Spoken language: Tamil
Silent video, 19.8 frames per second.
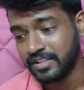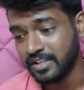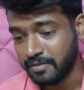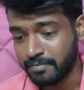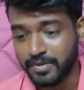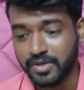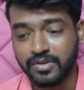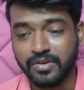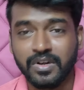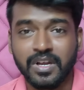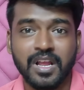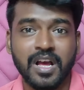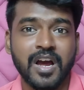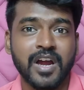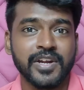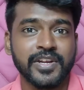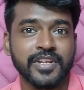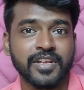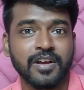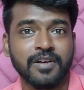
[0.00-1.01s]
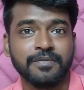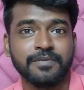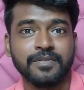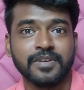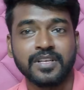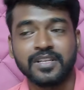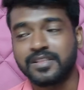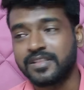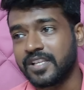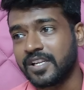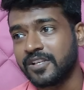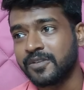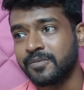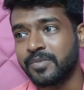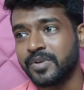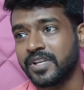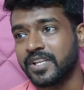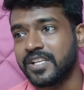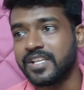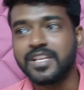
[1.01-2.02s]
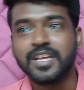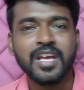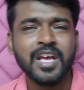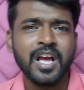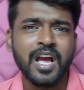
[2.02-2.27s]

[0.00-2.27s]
இதுன்னு மட்டும் இல்லை ஆடி ஆஃபர் தள்ளுபடி